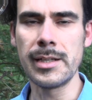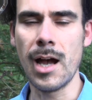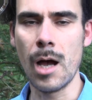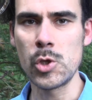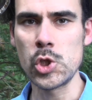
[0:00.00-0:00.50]
Den
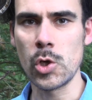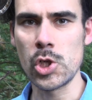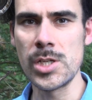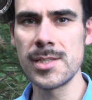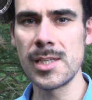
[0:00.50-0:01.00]

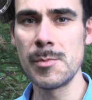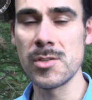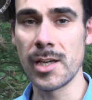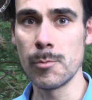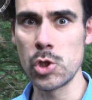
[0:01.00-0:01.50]
Grabestock schnitze ich mir
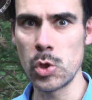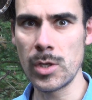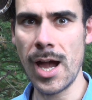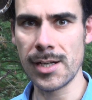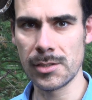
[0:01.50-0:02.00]
aus einem
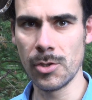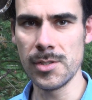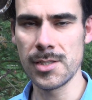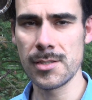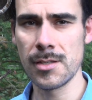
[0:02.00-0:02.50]
Stück
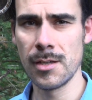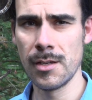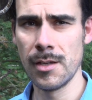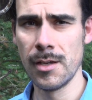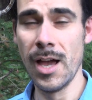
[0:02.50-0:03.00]
Hartholz.
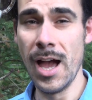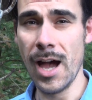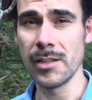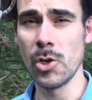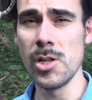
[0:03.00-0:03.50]

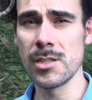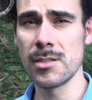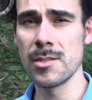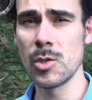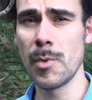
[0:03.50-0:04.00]
Harthölzer
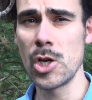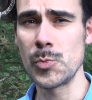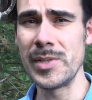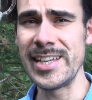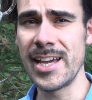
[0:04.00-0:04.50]
sind zum
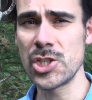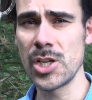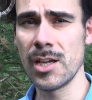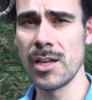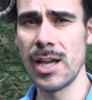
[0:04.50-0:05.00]
Beispiel die
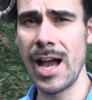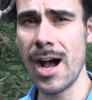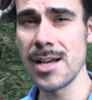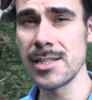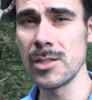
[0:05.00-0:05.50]
Esche,
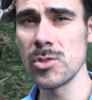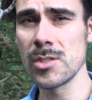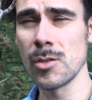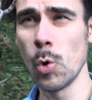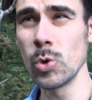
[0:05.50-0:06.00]

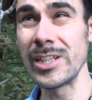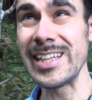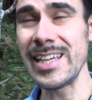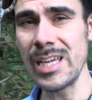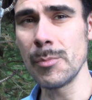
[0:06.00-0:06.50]
Haselnuss oder
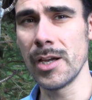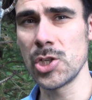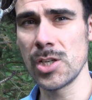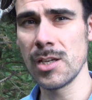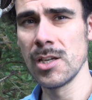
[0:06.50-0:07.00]
die
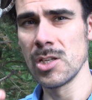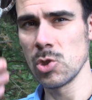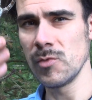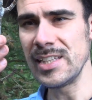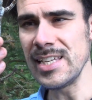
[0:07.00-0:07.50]
Eberesche,
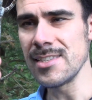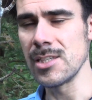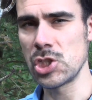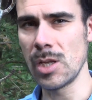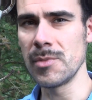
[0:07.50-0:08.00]
sowie
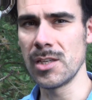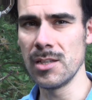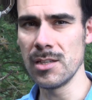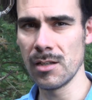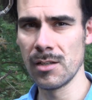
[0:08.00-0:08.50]
dieses
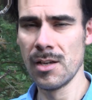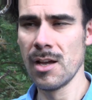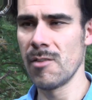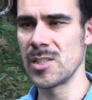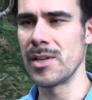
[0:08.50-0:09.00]
Stämmchen hier,
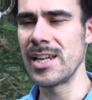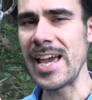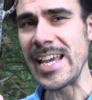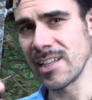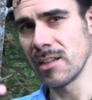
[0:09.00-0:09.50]
was man
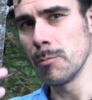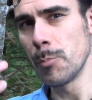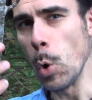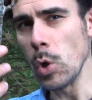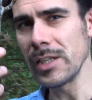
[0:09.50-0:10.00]
leicht an den
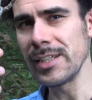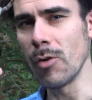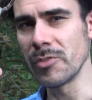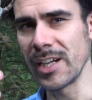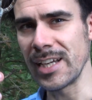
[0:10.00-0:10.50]
Punkten
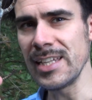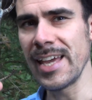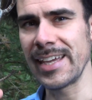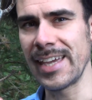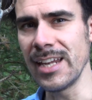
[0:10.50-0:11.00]
auf der
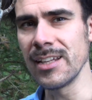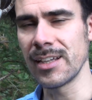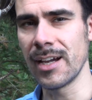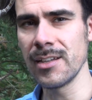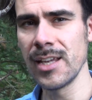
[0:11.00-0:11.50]
Rinde
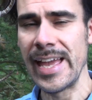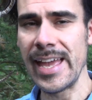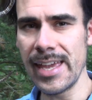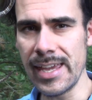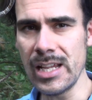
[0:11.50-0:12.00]
erkennen kann,
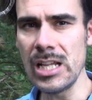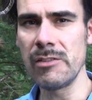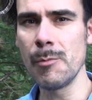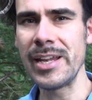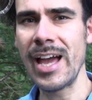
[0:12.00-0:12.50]

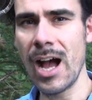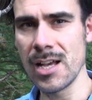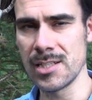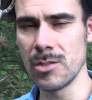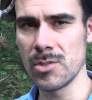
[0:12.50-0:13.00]
ähnlich wie bei der
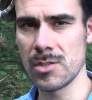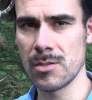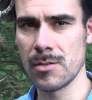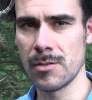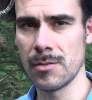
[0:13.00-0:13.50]

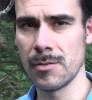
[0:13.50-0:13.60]
Haselnuss.